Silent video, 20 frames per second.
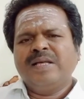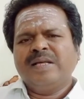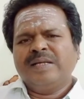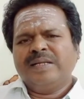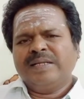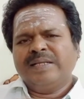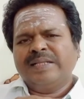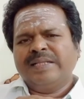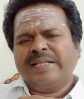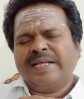
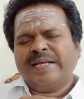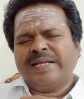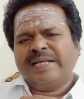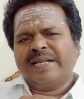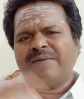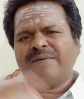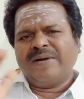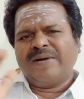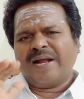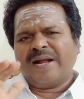இந்த
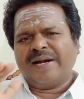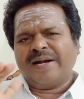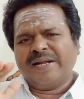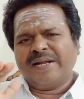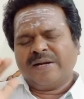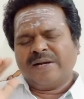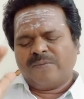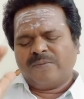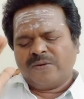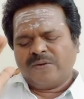இறைவனை
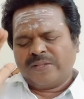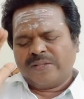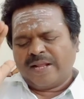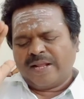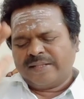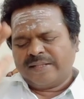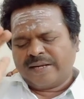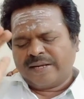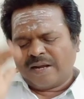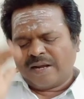அடைகின்ற பொழுது தான்
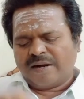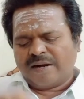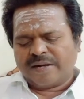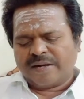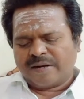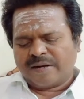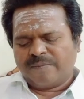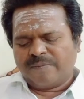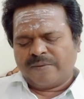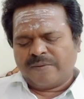அந்த
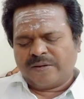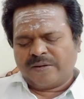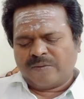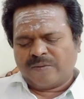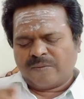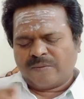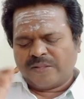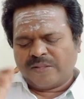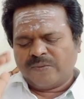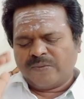ஞானக்கண் பிறகும்
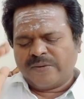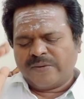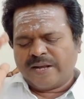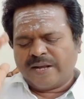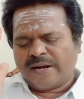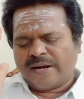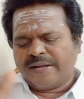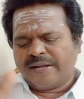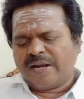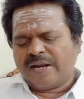அதனுடைய
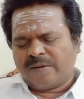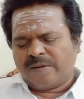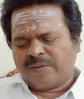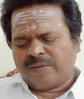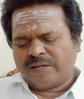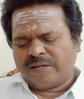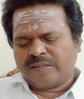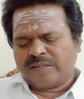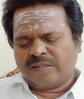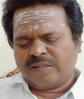
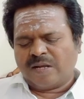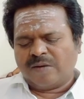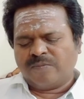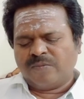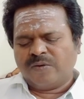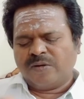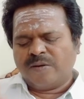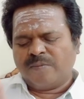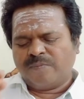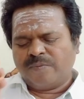அடையாளமாகத்தான்
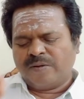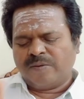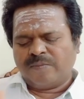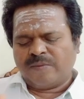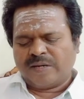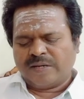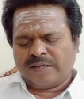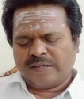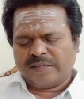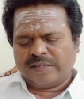
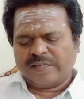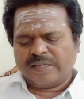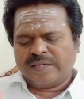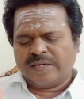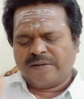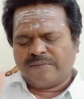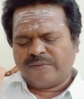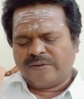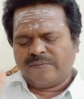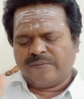முருகப்பெருமான்
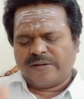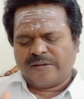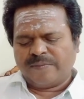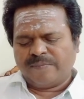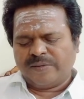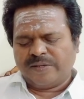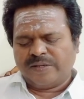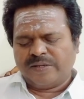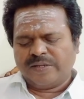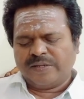கிழவர்
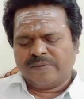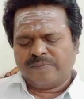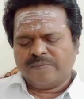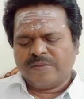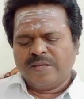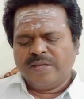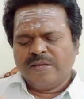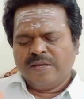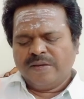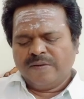வேடமிட்டு
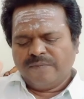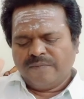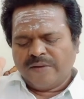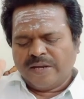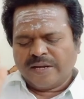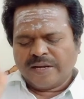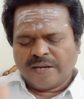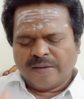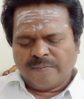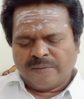
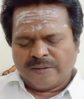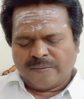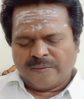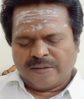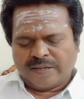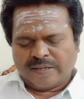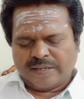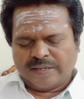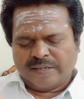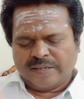வேங்கை
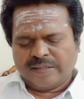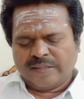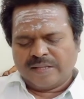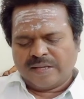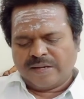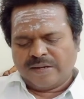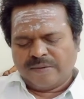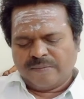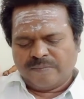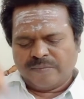மரமாக
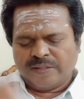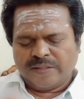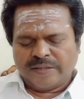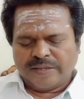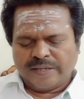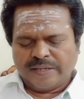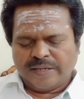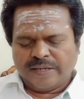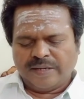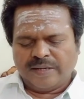இருந்தான்
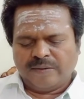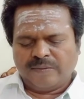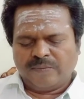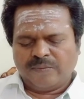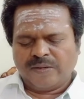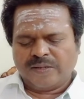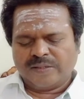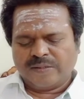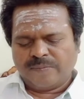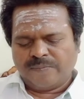என்பதனை
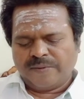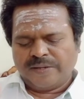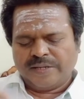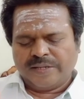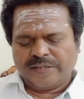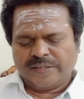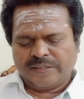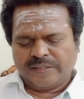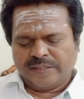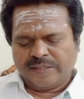
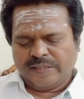உணர்த்தப்படுகிறது